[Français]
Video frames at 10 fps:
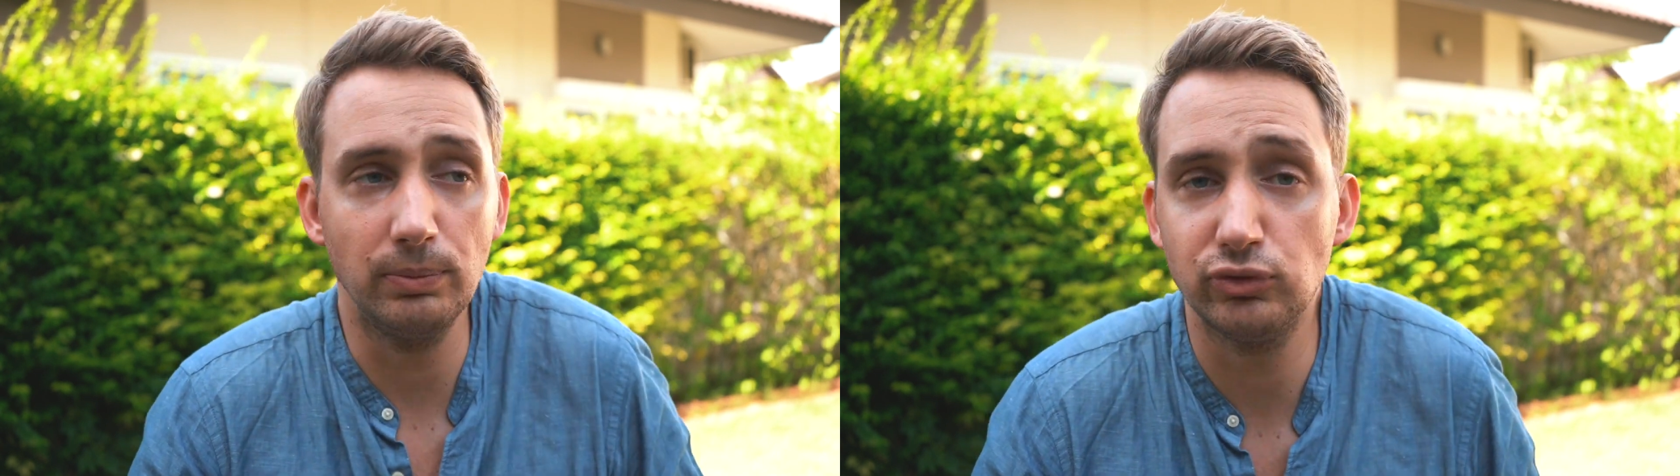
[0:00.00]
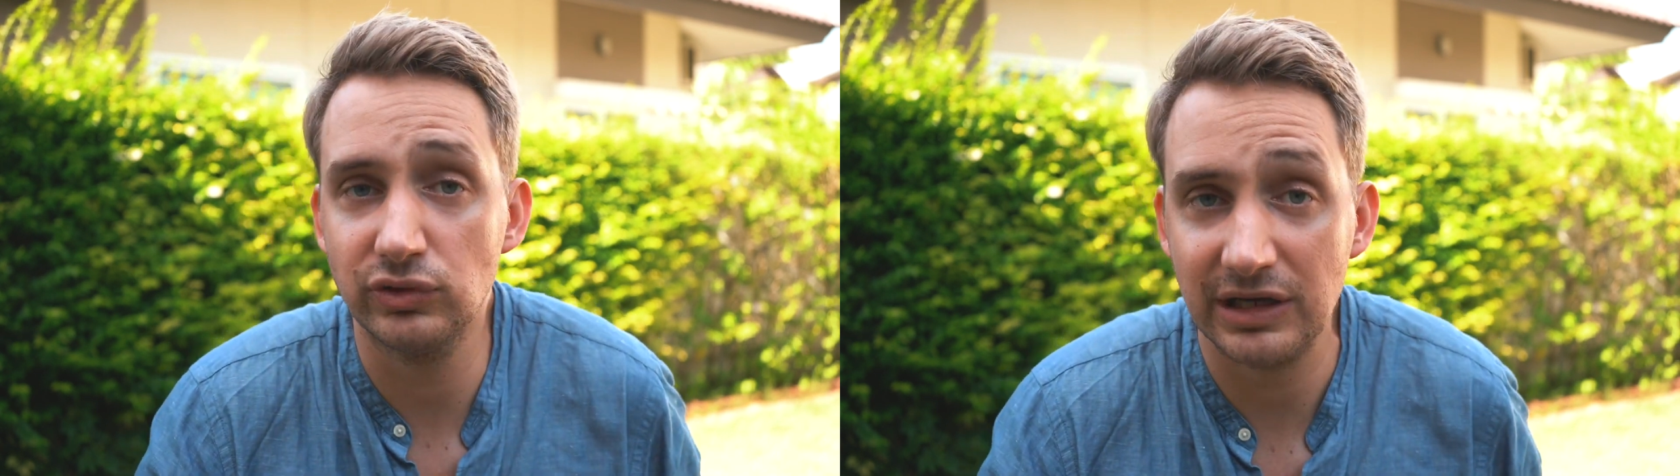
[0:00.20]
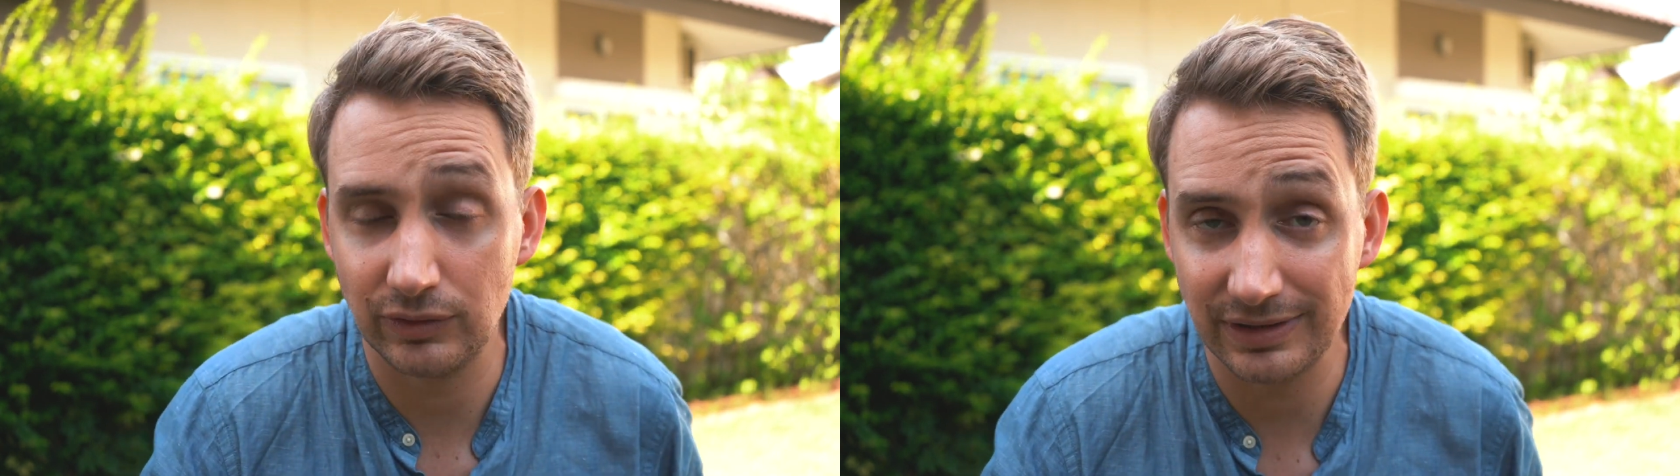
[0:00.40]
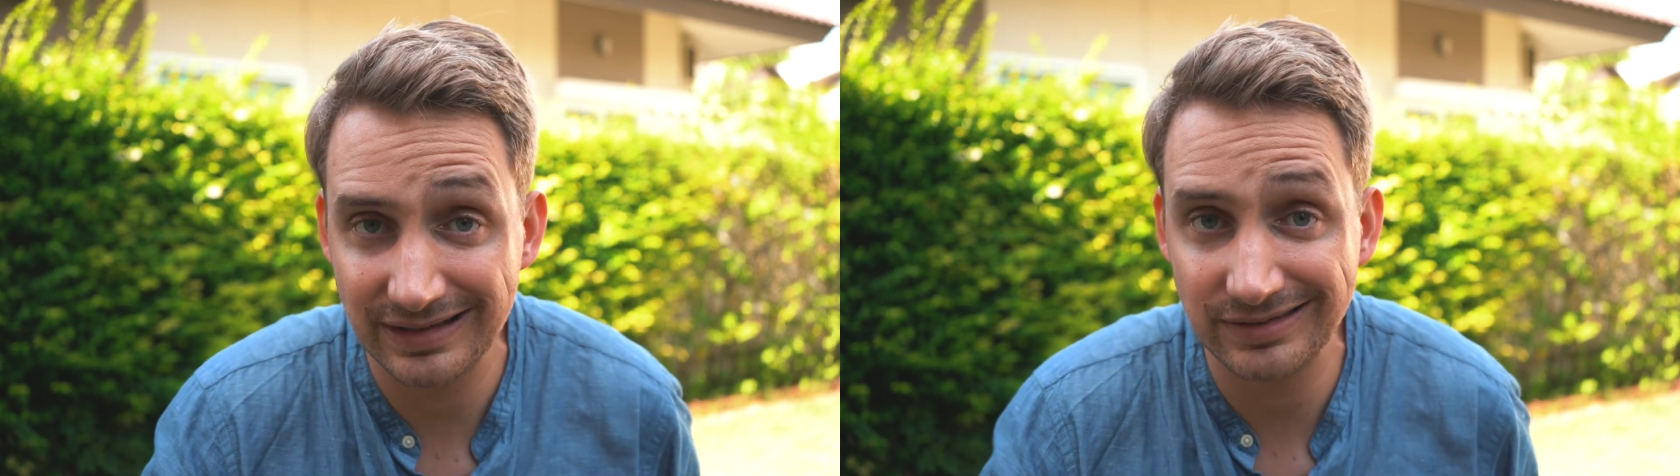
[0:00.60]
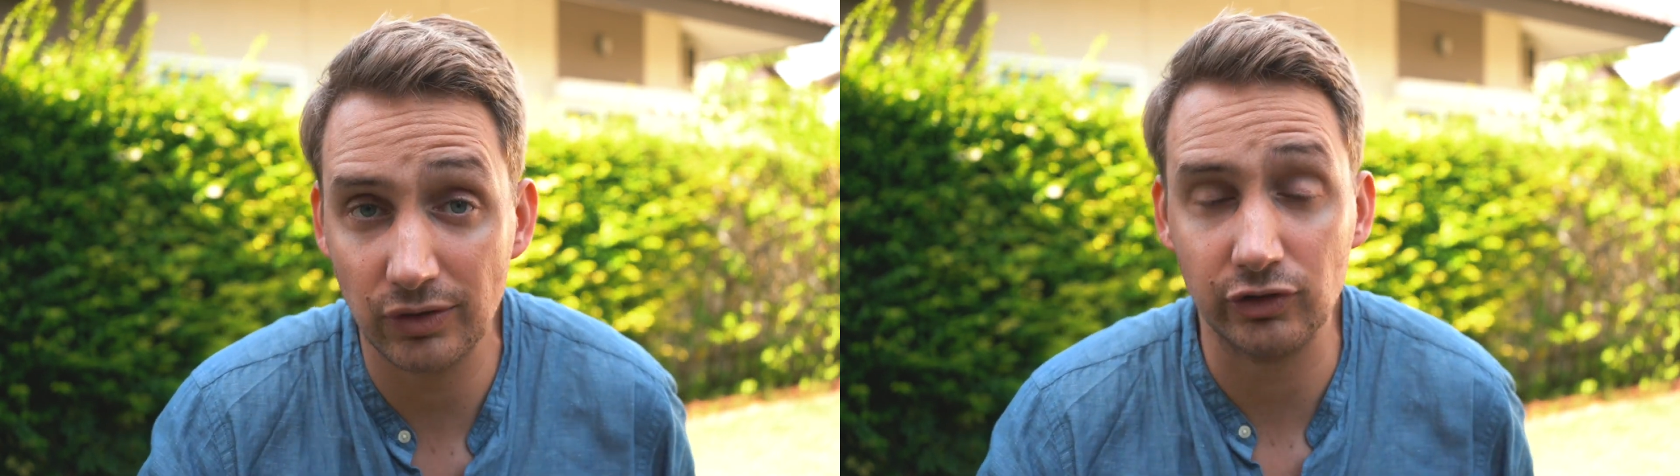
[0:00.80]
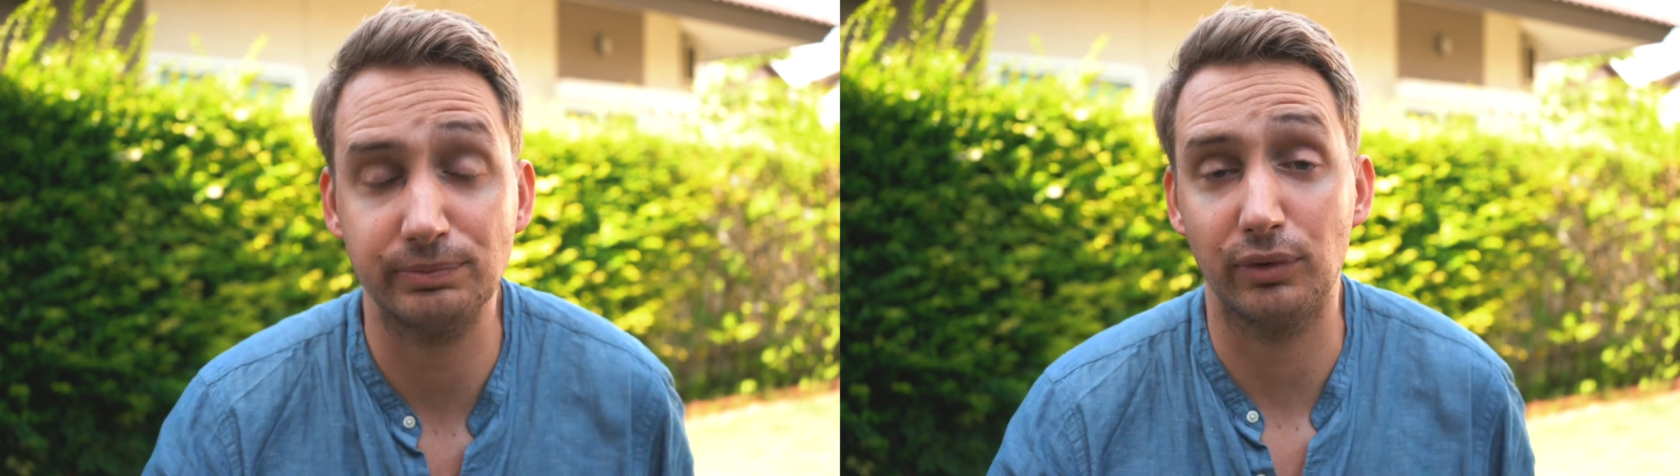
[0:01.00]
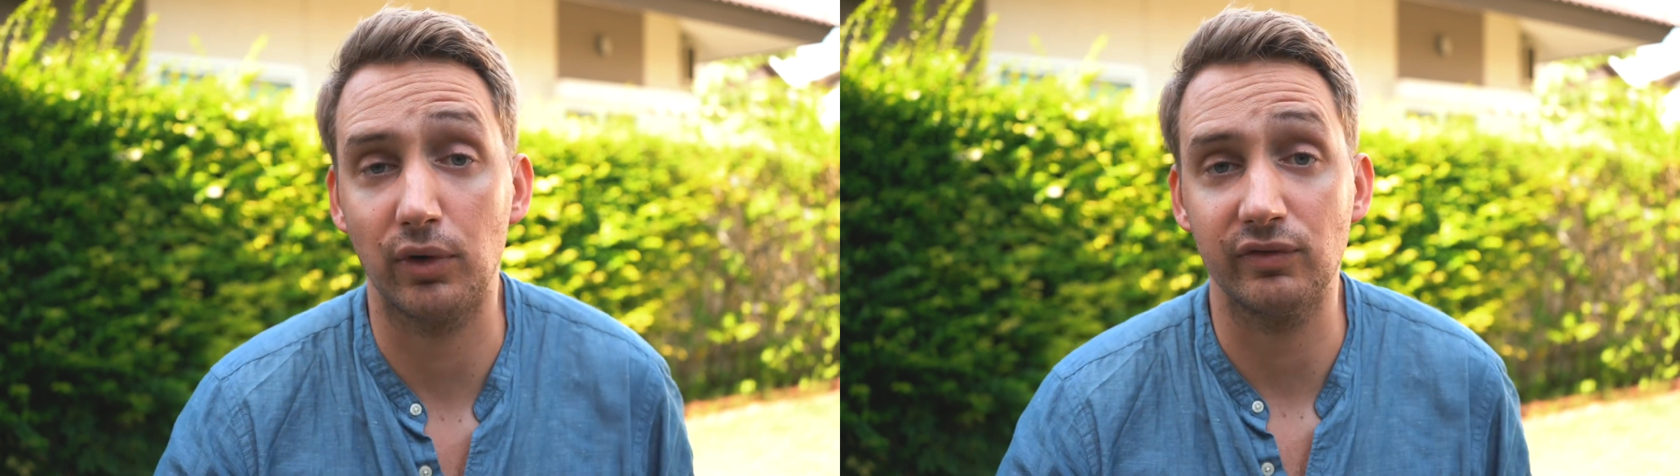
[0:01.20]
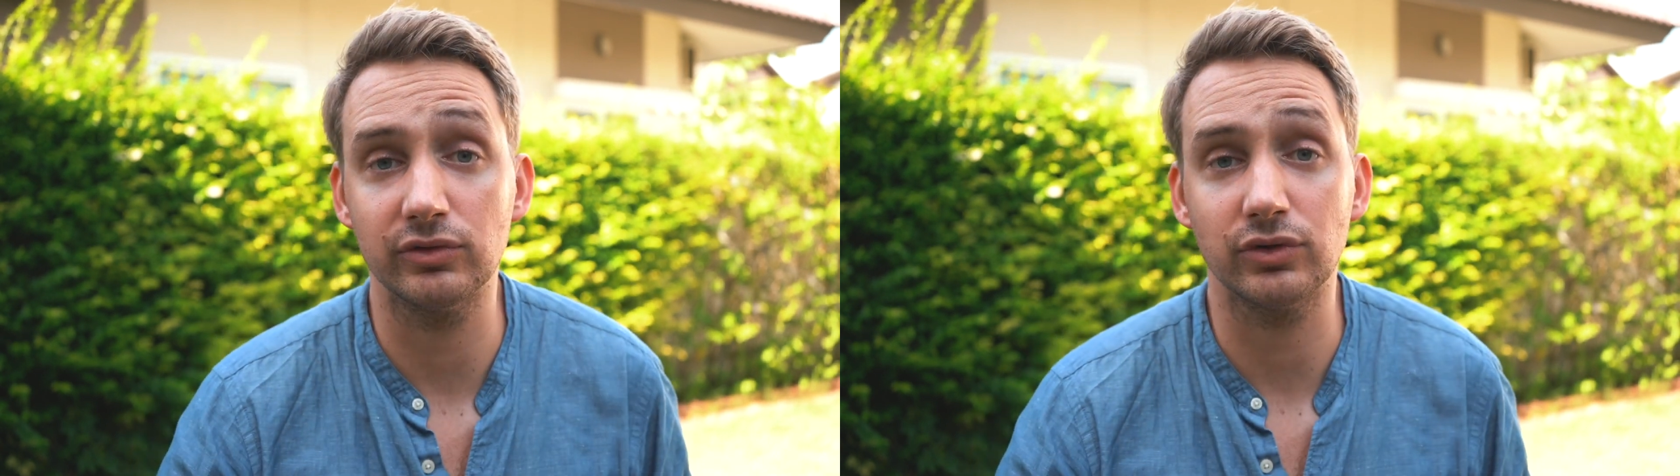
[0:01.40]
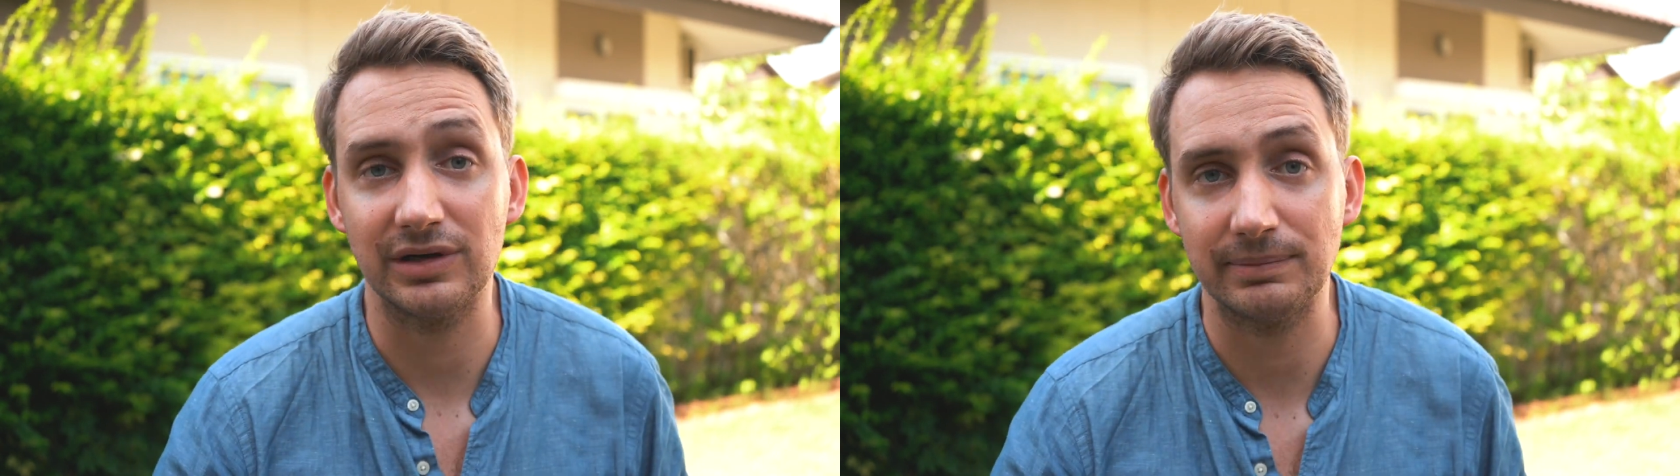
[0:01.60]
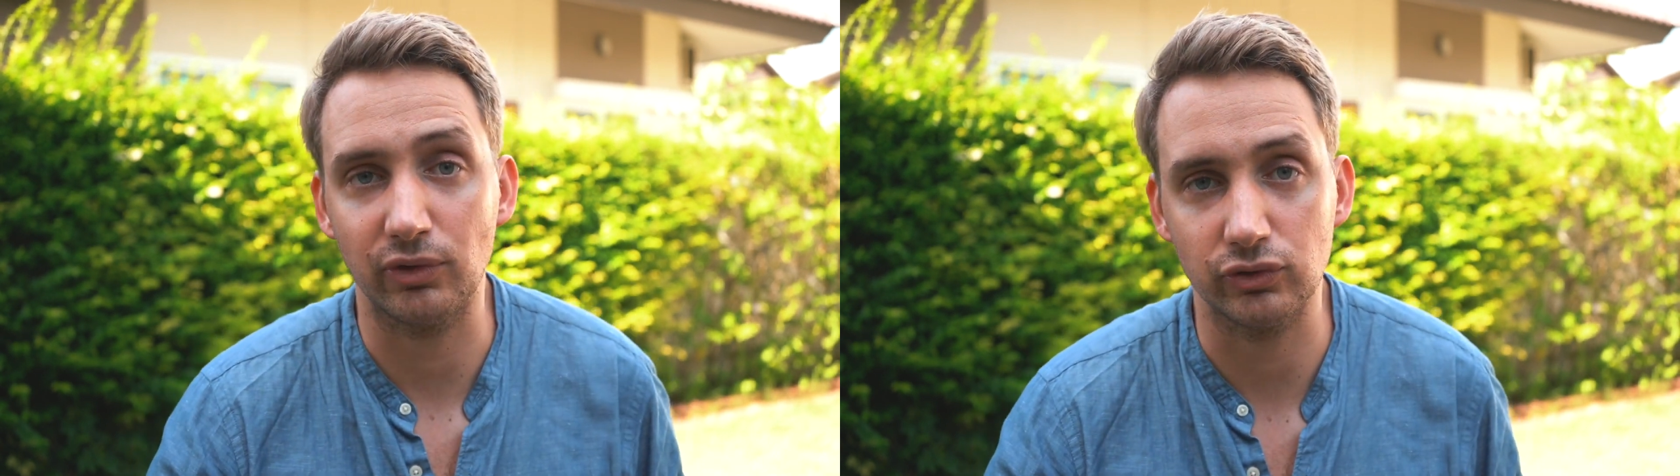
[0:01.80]
obtenir une licence pour
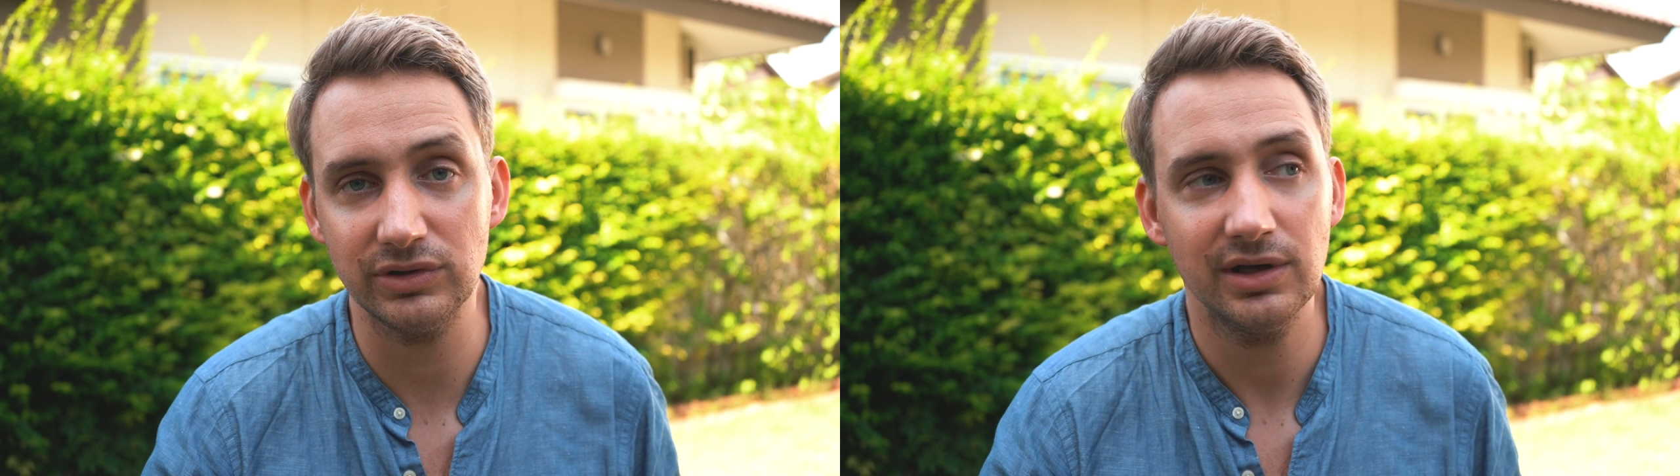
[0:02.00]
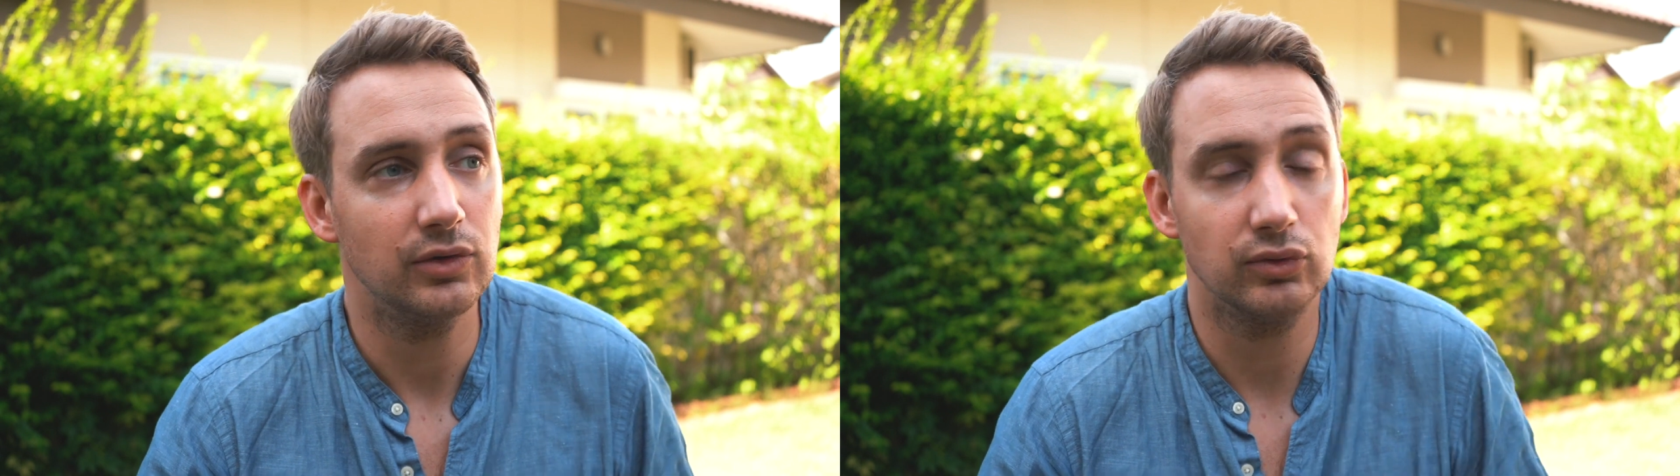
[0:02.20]
revendre les produits,